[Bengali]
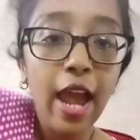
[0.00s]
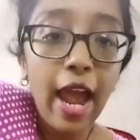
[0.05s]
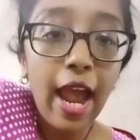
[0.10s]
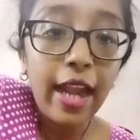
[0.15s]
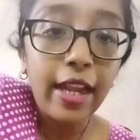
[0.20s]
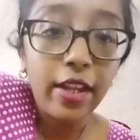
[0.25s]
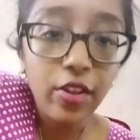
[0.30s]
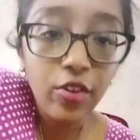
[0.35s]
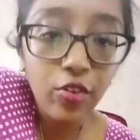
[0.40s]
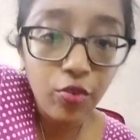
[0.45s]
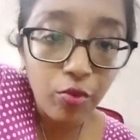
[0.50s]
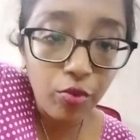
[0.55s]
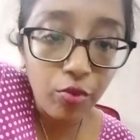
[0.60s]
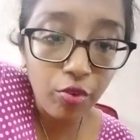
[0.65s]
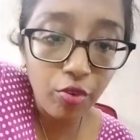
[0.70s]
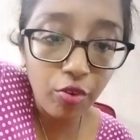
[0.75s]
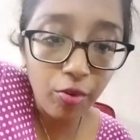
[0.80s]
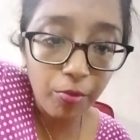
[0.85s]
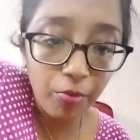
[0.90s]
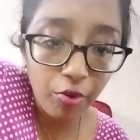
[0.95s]
একটা
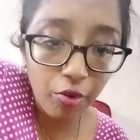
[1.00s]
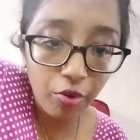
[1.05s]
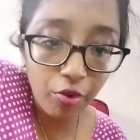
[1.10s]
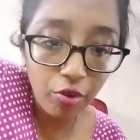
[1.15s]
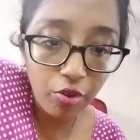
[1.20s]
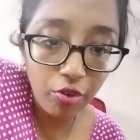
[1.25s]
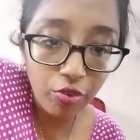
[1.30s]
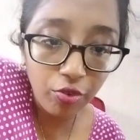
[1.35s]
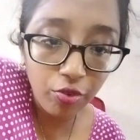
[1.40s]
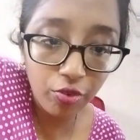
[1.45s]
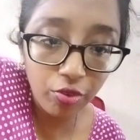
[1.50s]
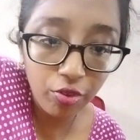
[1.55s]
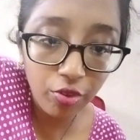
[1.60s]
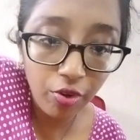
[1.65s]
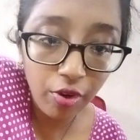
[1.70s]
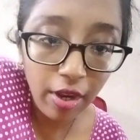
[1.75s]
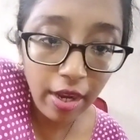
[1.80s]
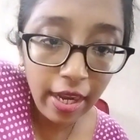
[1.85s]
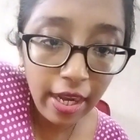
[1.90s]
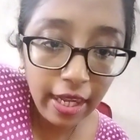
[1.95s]
সুন্দর মঙ্গলসূত্র
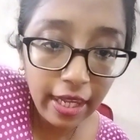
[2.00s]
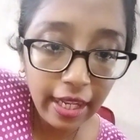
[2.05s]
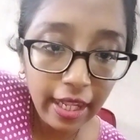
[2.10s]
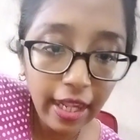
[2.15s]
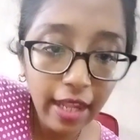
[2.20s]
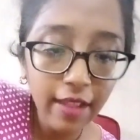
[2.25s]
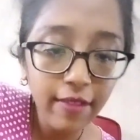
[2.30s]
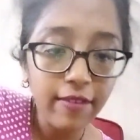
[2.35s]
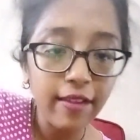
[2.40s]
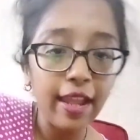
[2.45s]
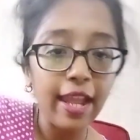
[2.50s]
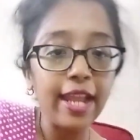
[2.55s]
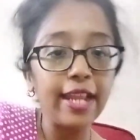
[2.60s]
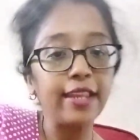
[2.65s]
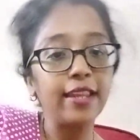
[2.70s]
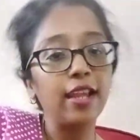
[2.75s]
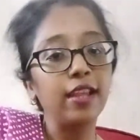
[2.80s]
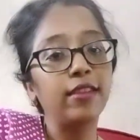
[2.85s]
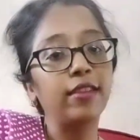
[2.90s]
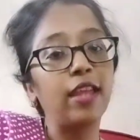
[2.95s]
ঠিক আছে
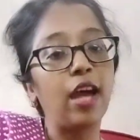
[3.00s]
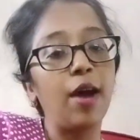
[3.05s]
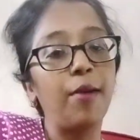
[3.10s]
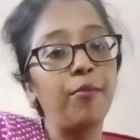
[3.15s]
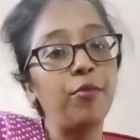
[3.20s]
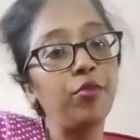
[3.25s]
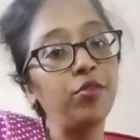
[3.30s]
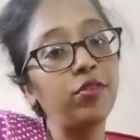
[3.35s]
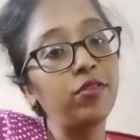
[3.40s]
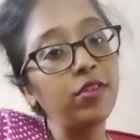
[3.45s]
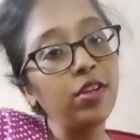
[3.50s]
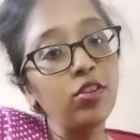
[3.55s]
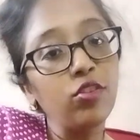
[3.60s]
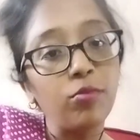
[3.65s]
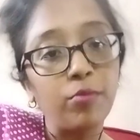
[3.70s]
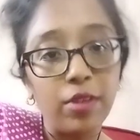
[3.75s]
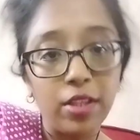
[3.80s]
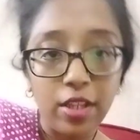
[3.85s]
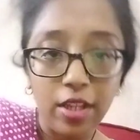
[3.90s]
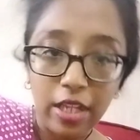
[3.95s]
এটার দাম হচ্ছে
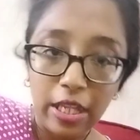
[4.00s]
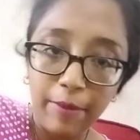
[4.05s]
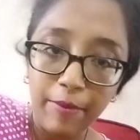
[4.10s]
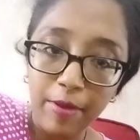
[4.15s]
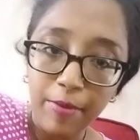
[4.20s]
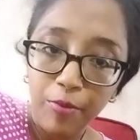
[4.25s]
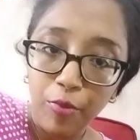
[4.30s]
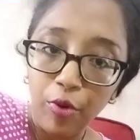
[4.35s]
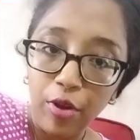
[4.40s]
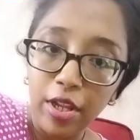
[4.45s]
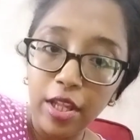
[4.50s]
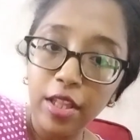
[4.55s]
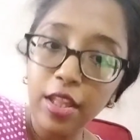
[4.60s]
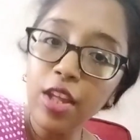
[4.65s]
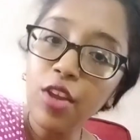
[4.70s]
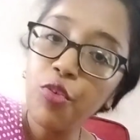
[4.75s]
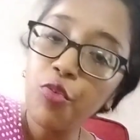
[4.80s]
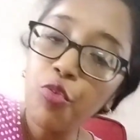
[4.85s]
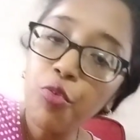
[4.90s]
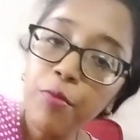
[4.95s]
তোমাদেরকে আমি বলে
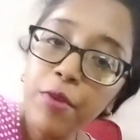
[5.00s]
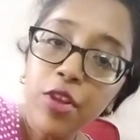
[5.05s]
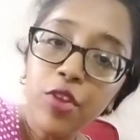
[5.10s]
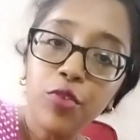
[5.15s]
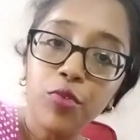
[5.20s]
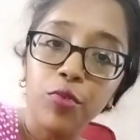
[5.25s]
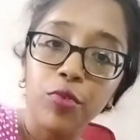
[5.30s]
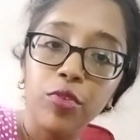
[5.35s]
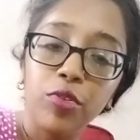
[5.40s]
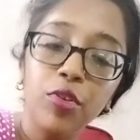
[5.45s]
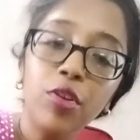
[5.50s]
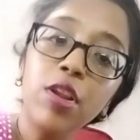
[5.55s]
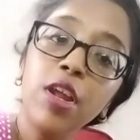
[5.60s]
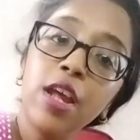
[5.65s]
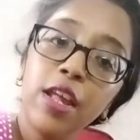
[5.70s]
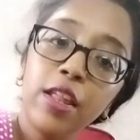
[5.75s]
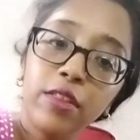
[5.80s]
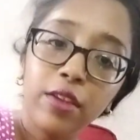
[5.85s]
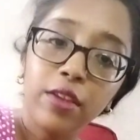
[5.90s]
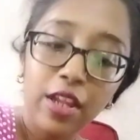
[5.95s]
দিই খুবই সুন্দর
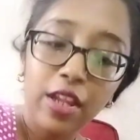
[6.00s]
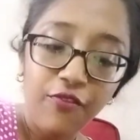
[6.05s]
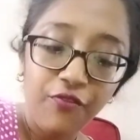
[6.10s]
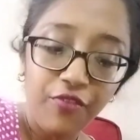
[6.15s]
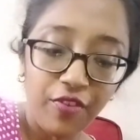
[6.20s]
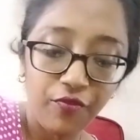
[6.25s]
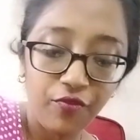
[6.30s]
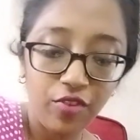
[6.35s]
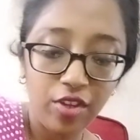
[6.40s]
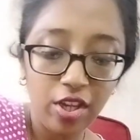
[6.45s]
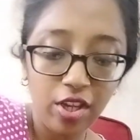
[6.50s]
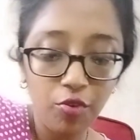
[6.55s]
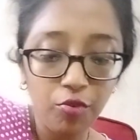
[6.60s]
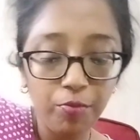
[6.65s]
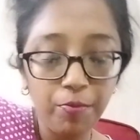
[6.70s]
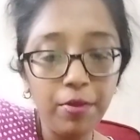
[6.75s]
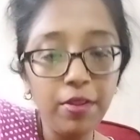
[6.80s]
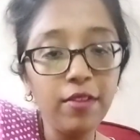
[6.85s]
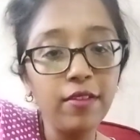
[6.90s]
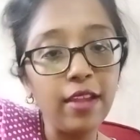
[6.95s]
থ্রি ফিফটি
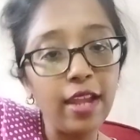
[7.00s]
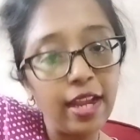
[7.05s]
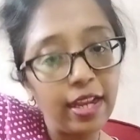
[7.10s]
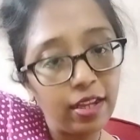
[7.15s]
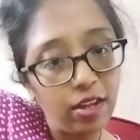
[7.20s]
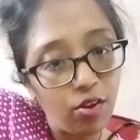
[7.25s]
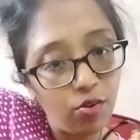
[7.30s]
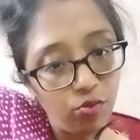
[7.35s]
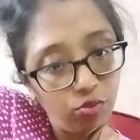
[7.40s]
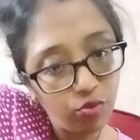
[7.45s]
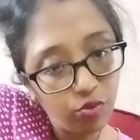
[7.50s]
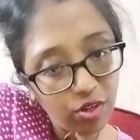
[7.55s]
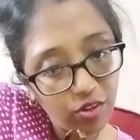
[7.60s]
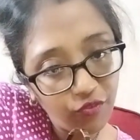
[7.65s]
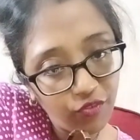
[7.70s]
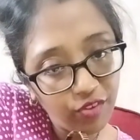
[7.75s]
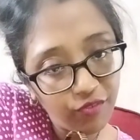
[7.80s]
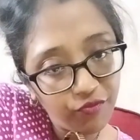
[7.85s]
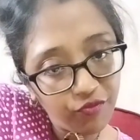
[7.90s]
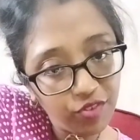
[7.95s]
রুপিস এটাও থ্রি
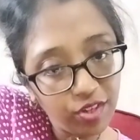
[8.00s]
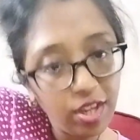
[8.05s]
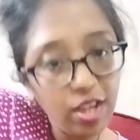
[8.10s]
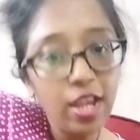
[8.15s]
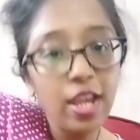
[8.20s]
ফিফটি